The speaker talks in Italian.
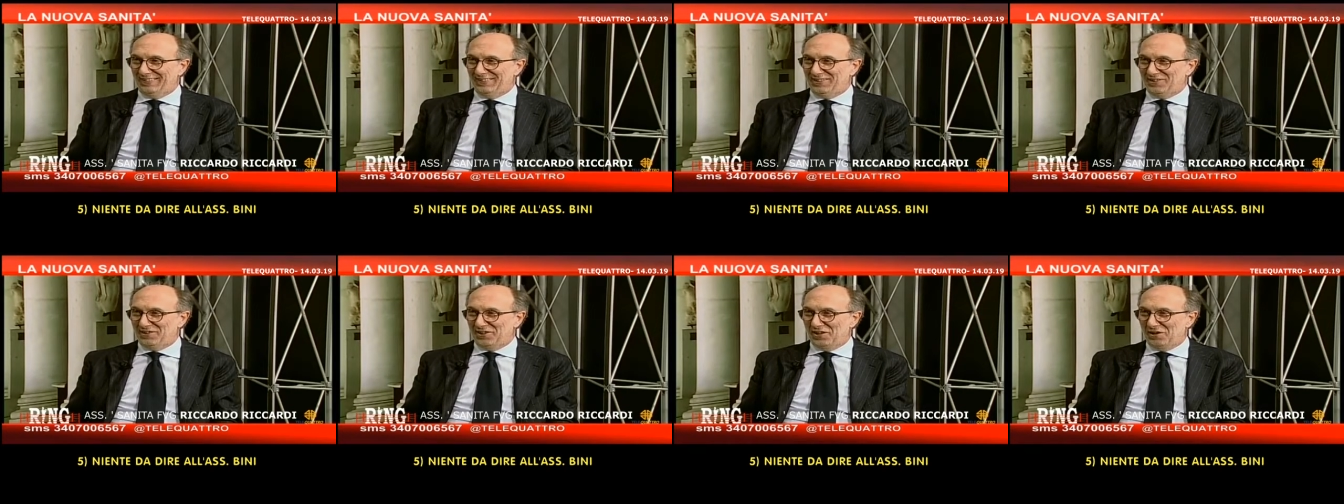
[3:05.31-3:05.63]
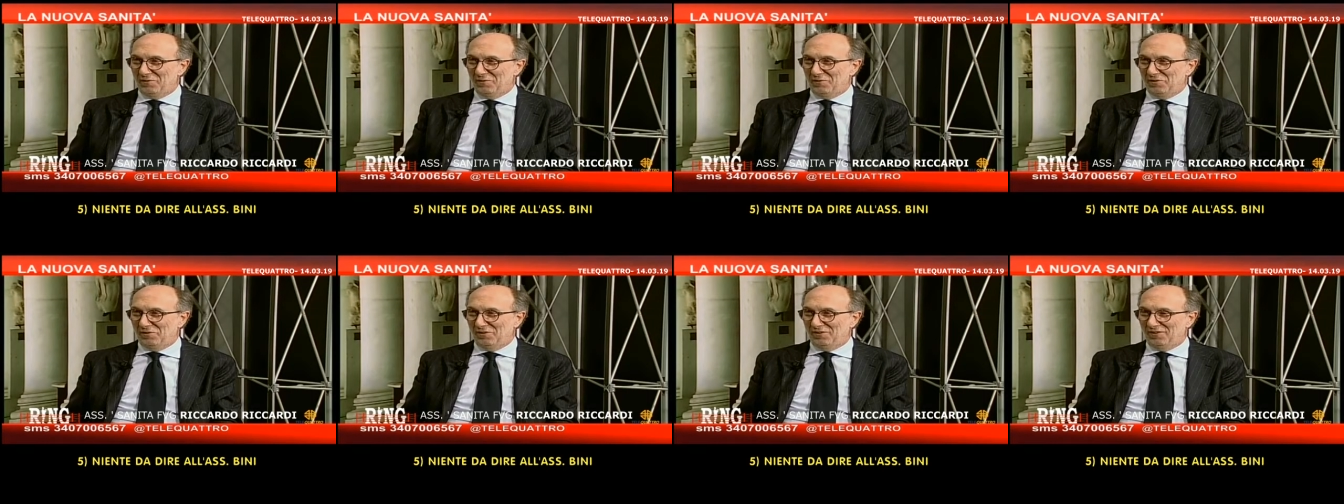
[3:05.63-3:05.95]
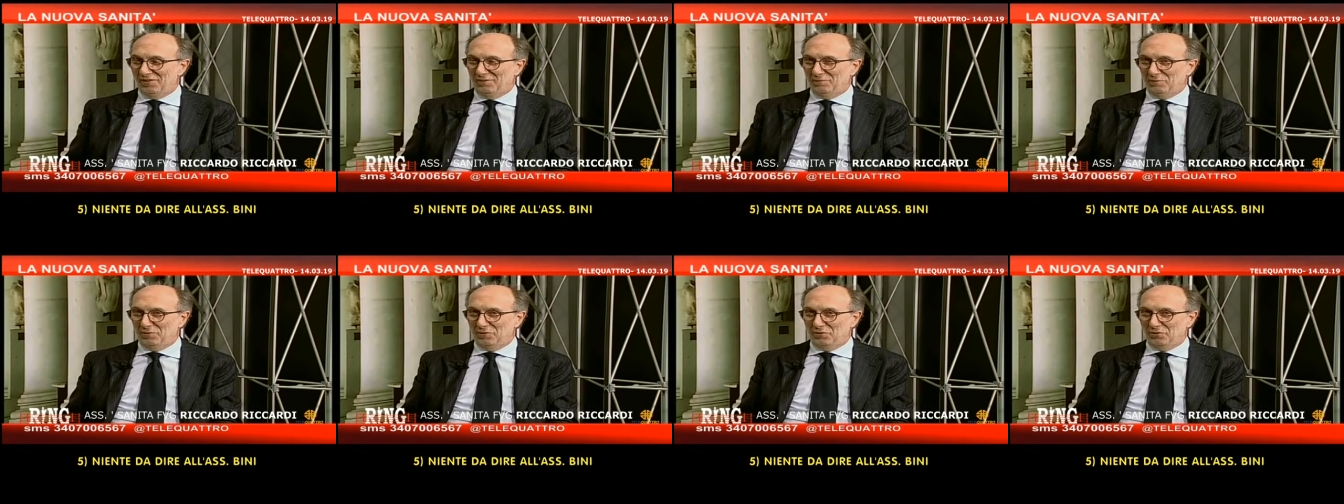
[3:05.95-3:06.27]

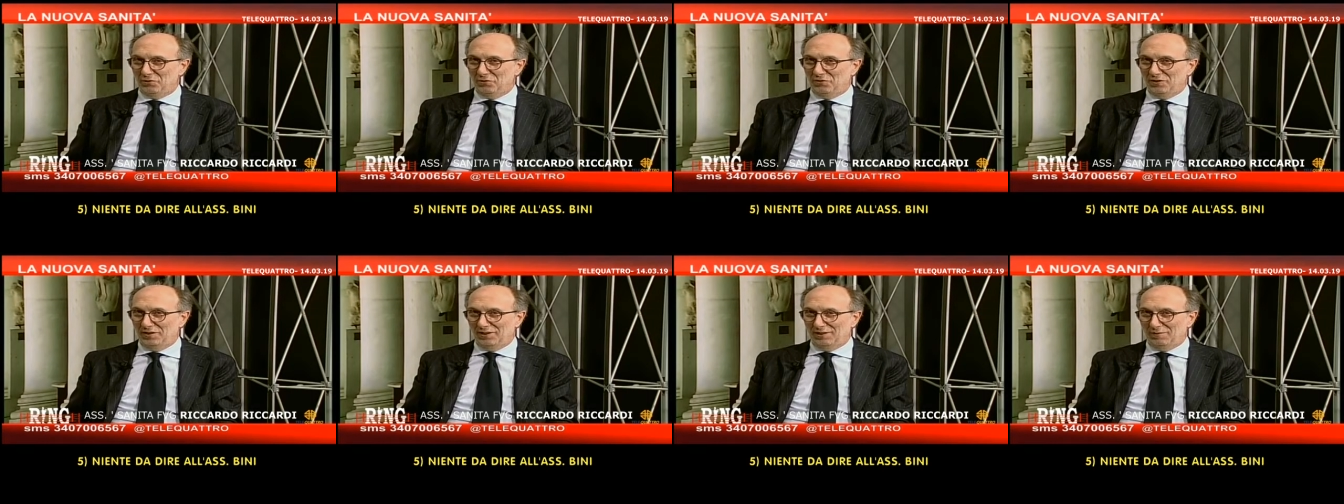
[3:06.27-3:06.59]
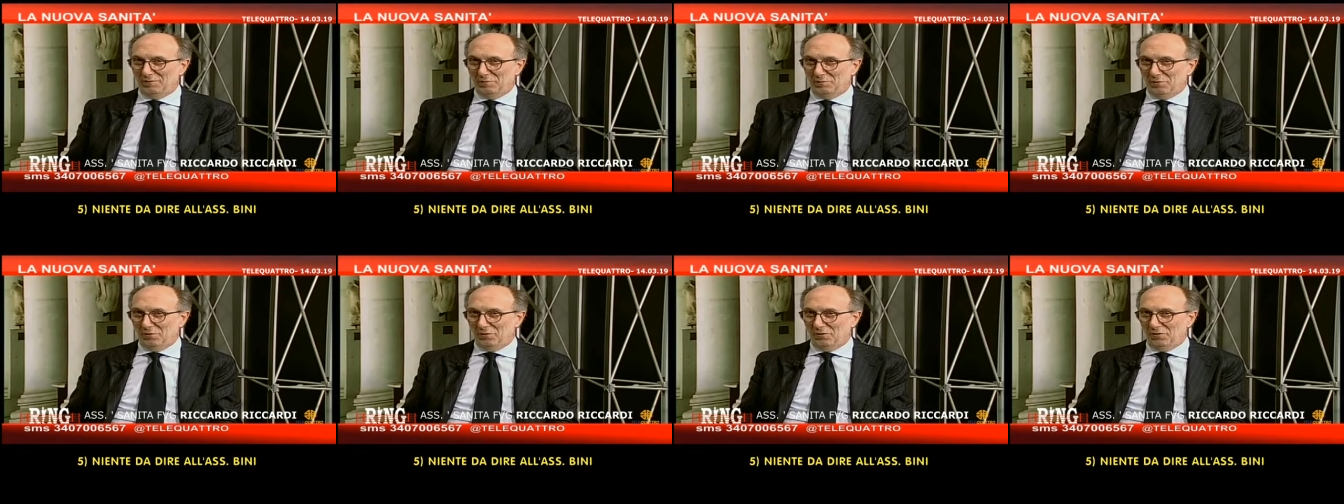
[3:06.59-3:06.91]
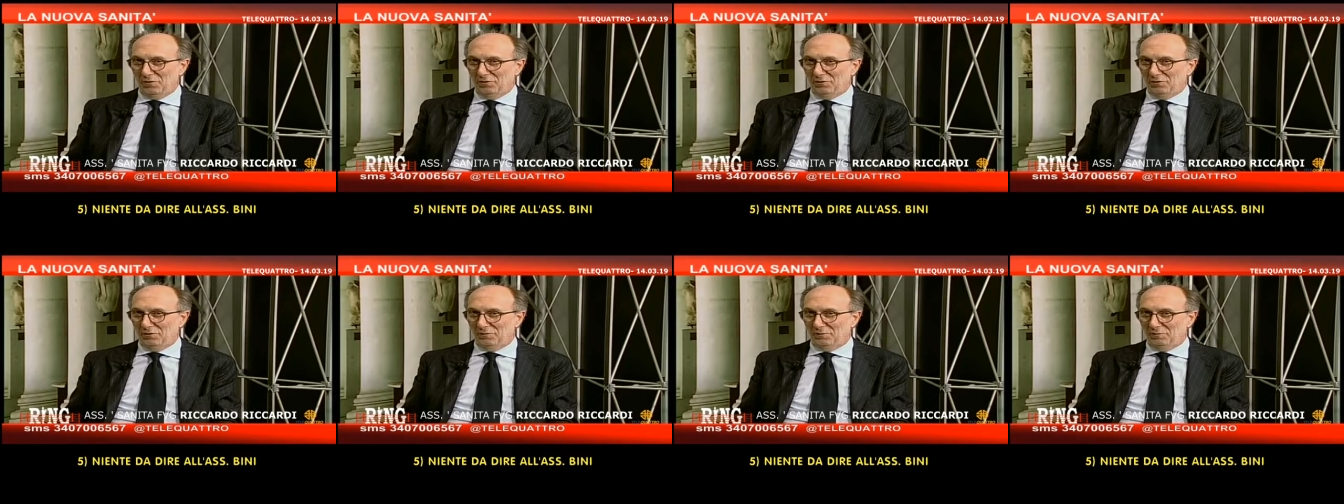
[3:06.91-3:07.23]
diciamo, posso dire un
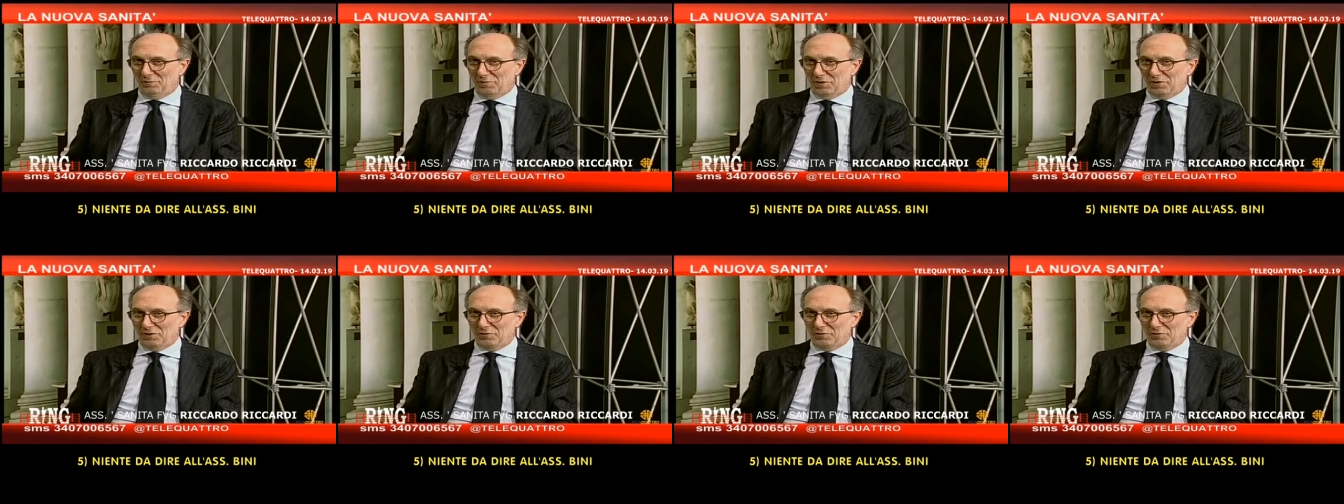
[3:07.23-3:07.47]
po'